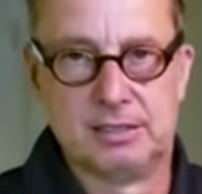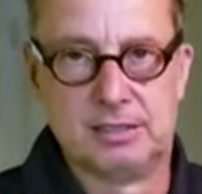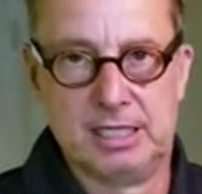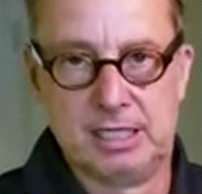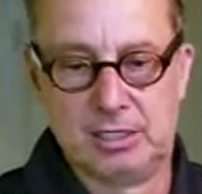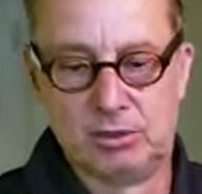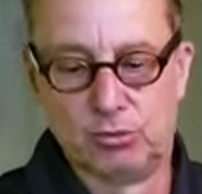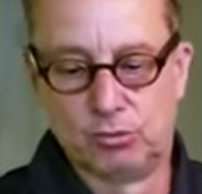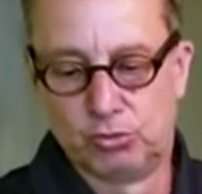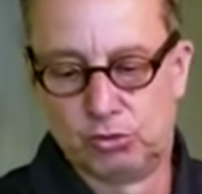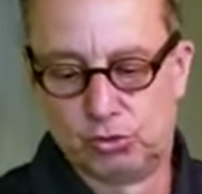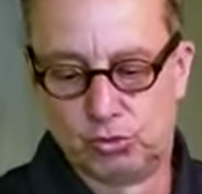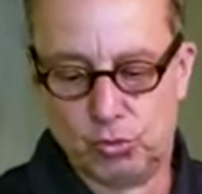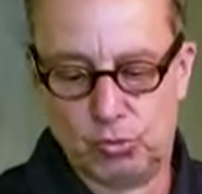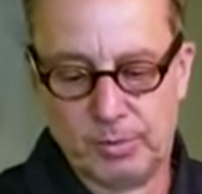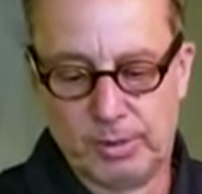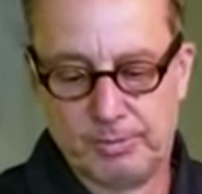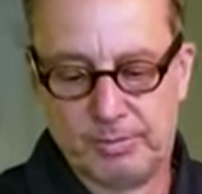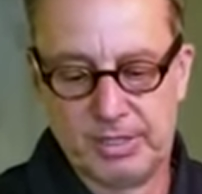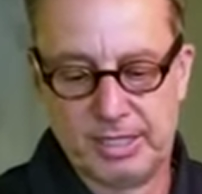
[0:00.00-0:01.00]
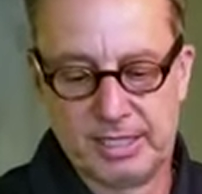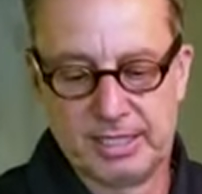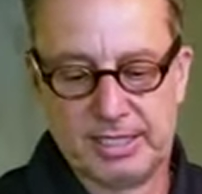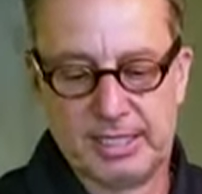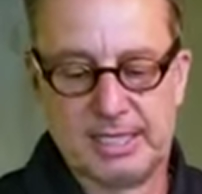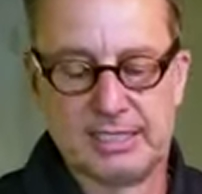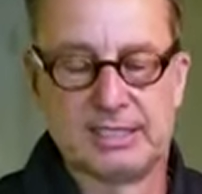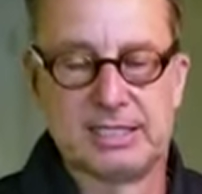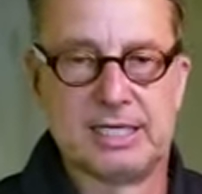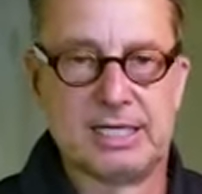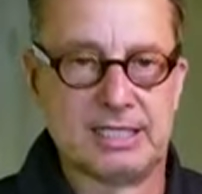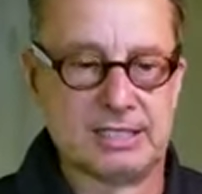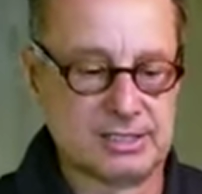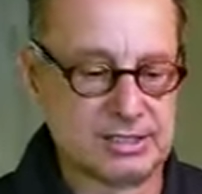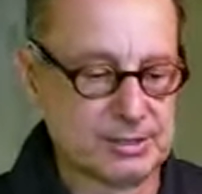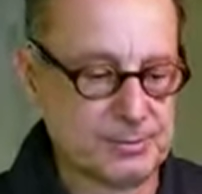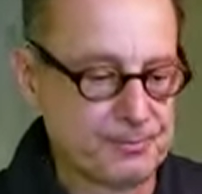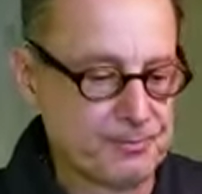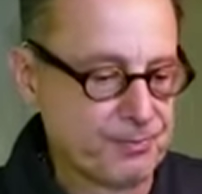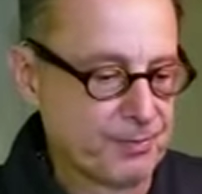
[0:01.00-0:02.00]
Ela não costuma abrir aqui
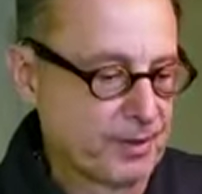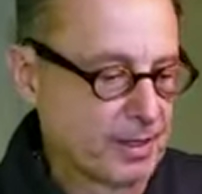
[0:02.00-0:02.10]
atrás.